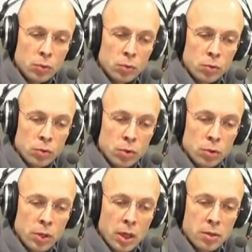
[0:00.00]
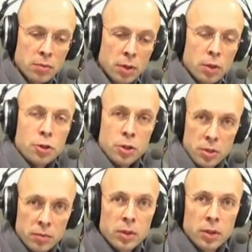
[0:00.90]
у государства,
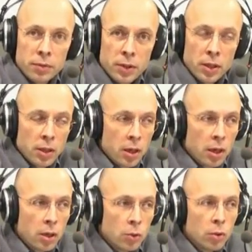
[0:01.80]
честно выиграв в тендере,